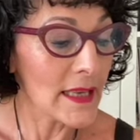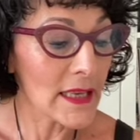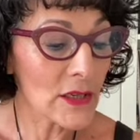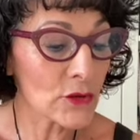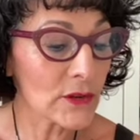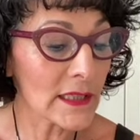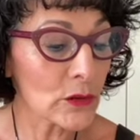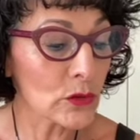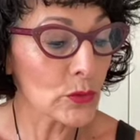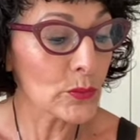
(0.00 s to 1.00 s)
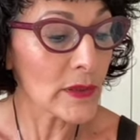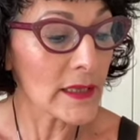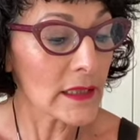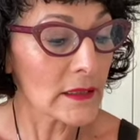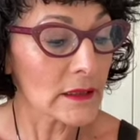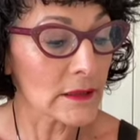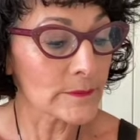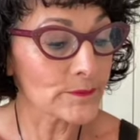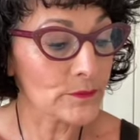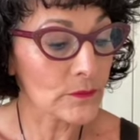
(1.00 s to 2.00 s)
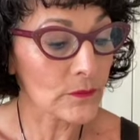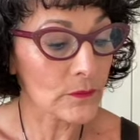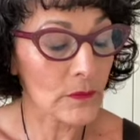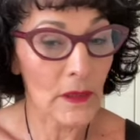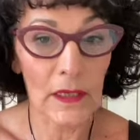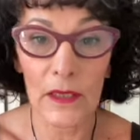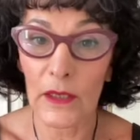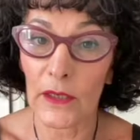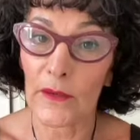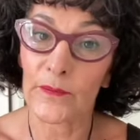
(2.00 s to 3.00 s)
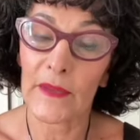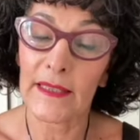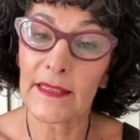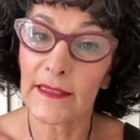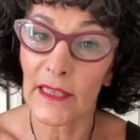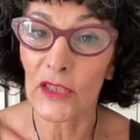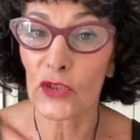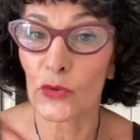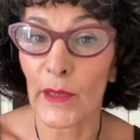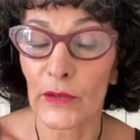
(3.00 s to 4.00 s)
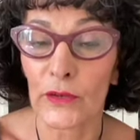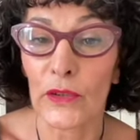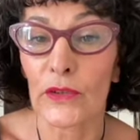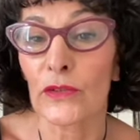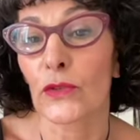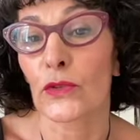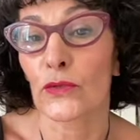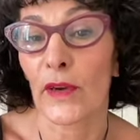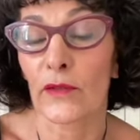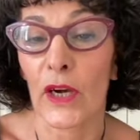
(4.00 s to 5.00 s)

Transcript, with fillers: Et je t'ai regroupé ces euh, euh, tâches de maintenance que tu vas